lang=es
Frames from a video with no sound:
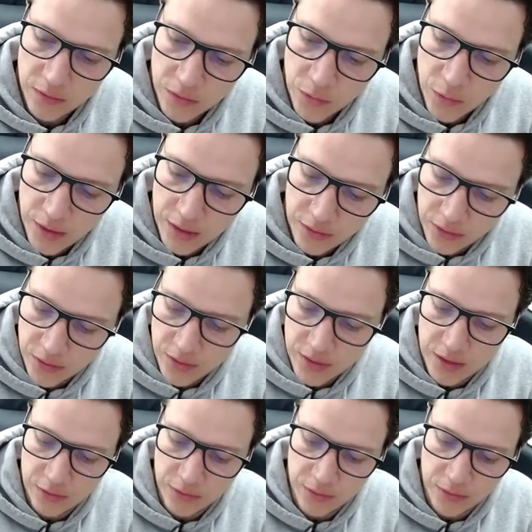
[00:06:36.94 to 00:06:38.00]
nuestro
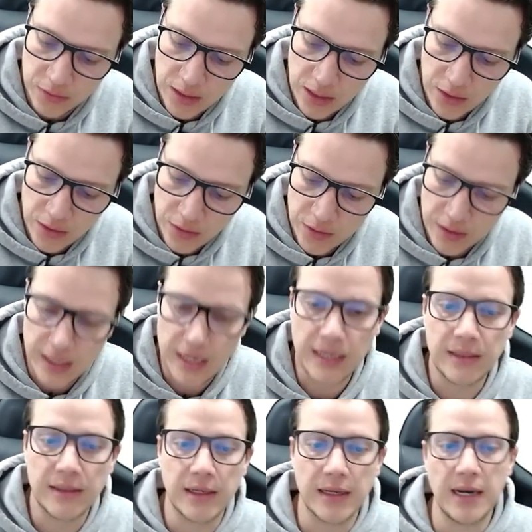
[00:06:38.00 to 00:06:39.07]
resultado de la
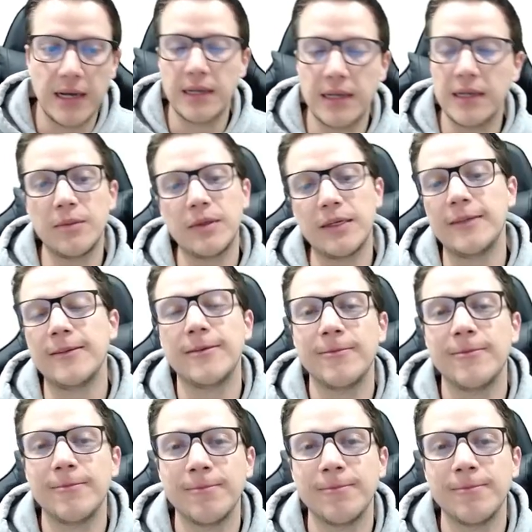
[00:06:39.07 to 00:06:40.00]
integral. ¿Qué te parece?